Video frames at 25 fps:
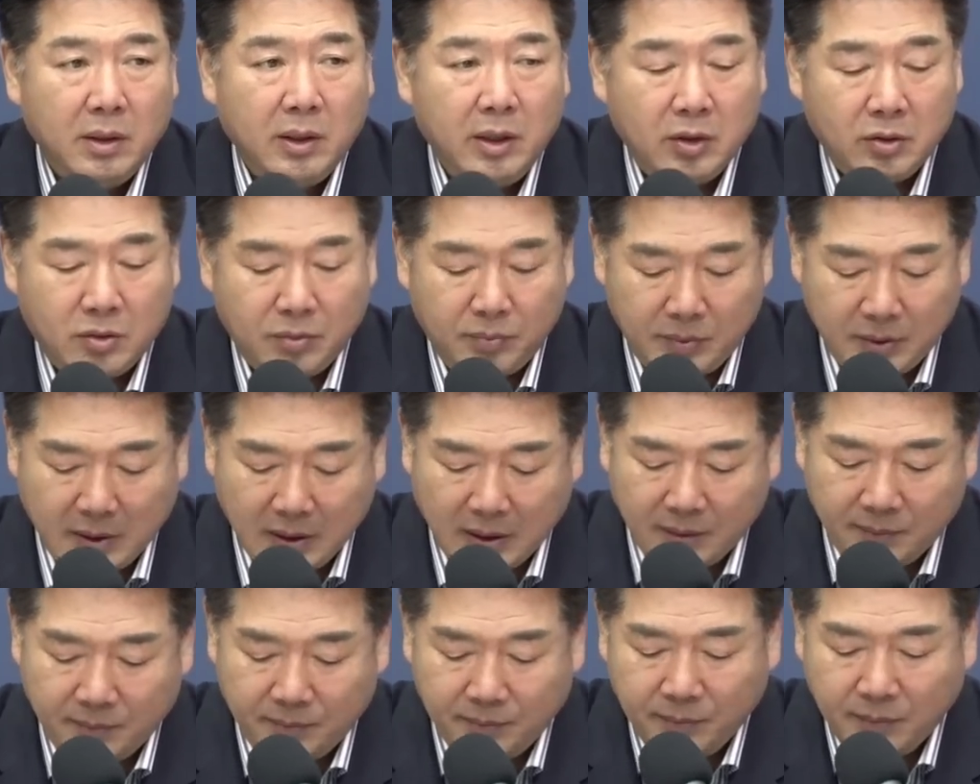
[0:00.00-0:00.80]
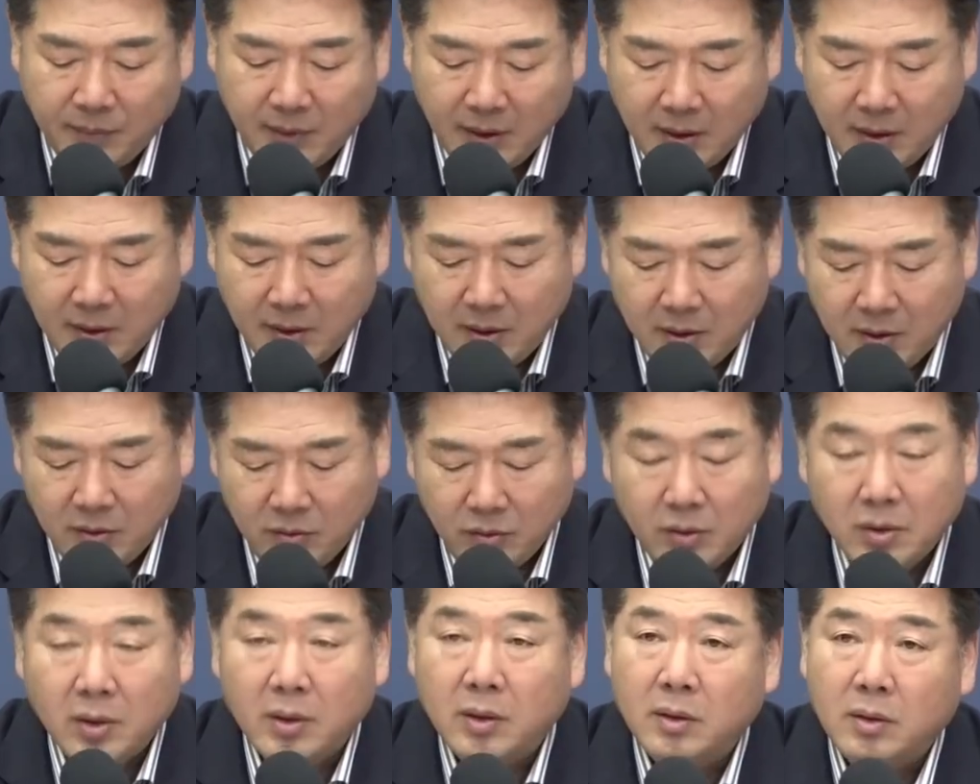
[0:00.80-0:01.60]
했습니다.
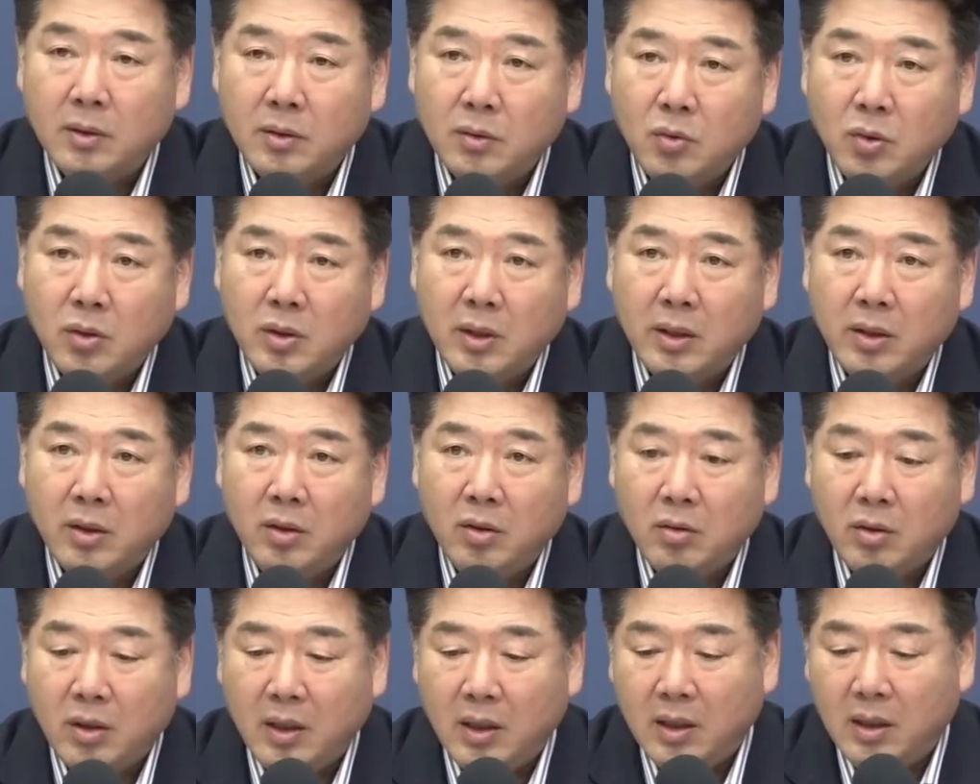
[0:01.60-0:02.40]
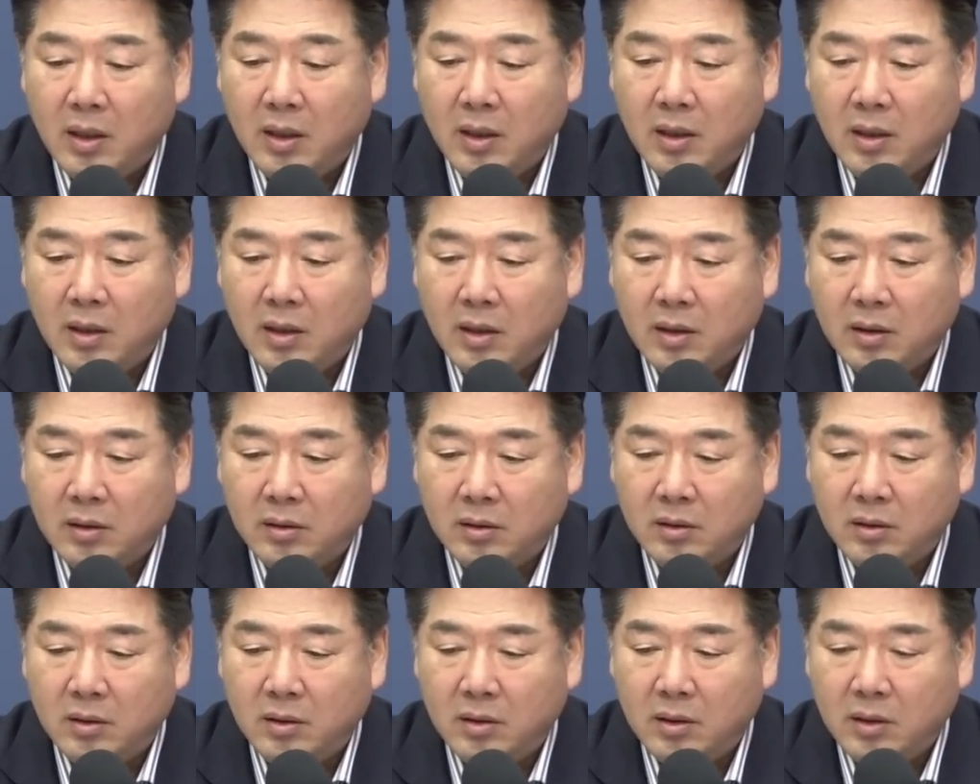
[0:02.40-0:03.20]
우선 조사
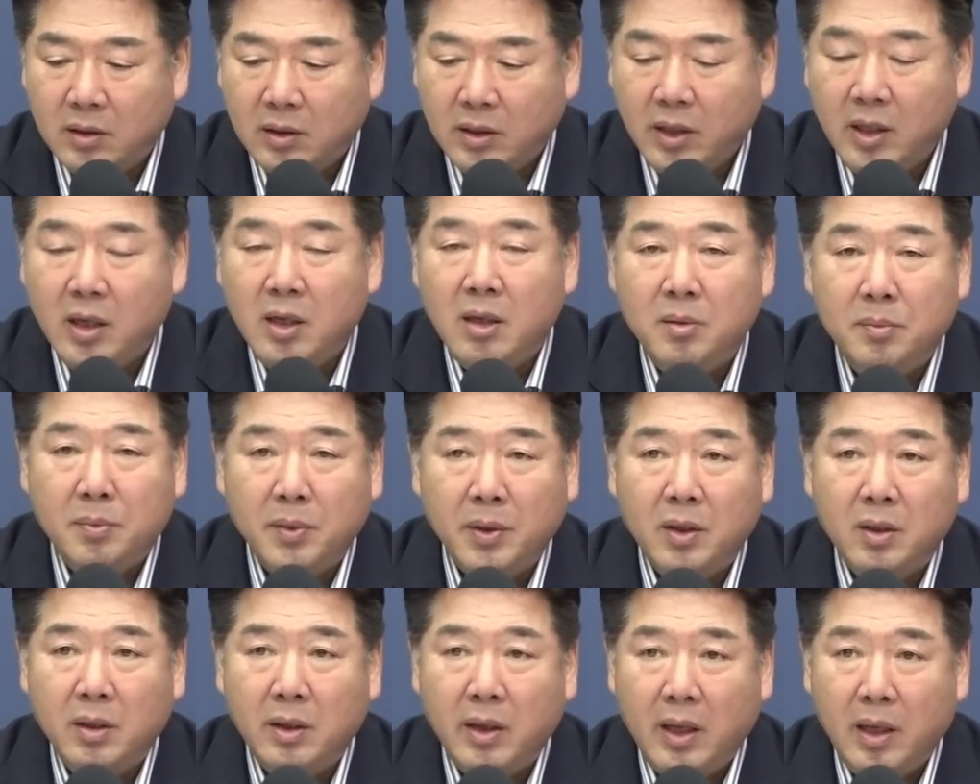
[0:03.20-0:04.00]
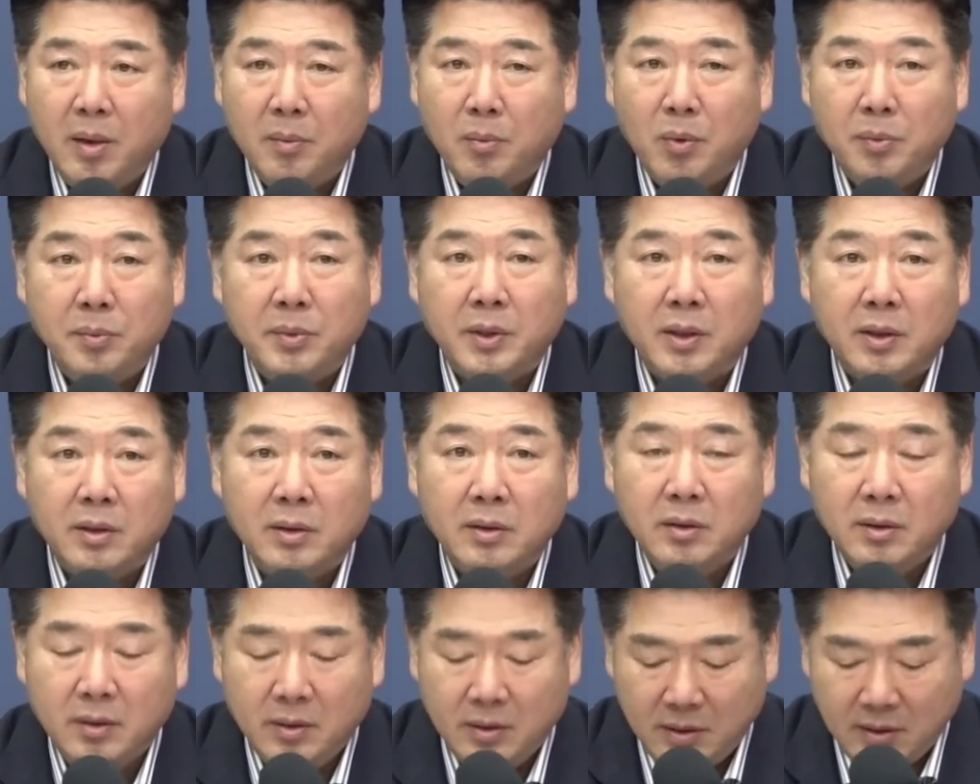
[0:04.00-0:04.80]
결과를 일별해
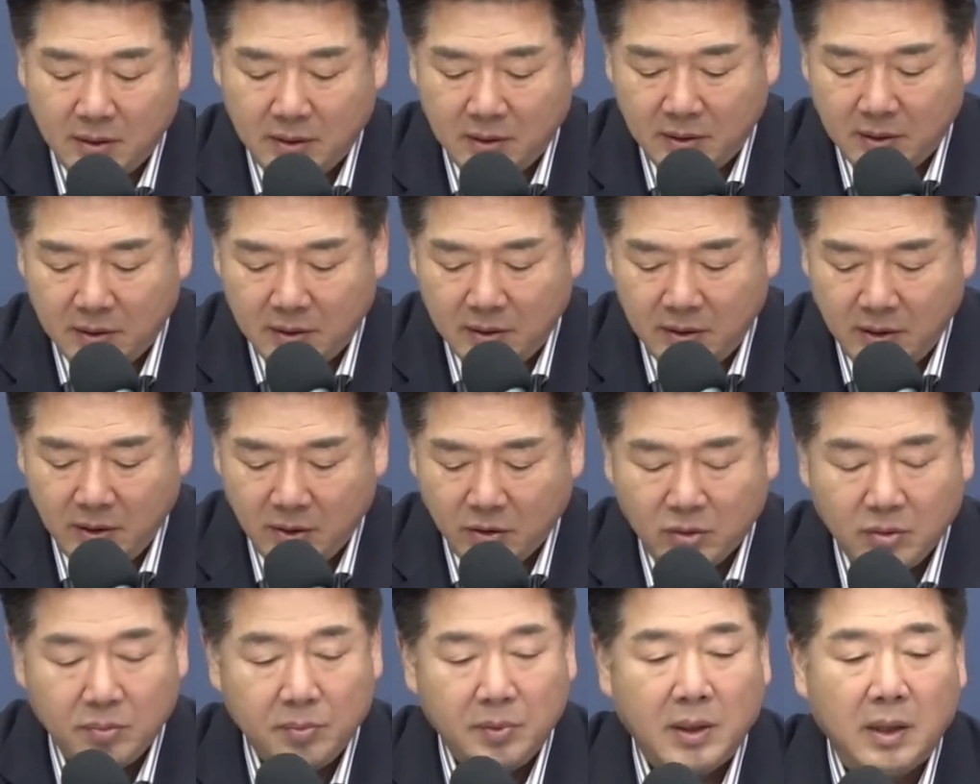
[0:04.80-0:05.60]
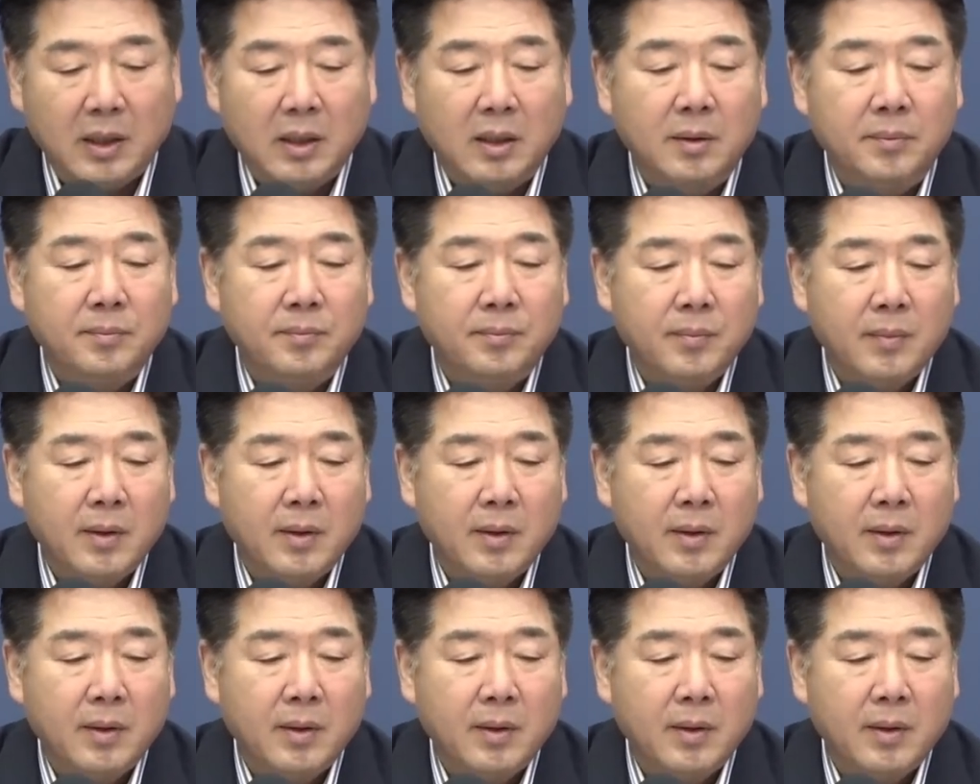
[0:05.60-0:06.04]
보면 어, 이렇습니다.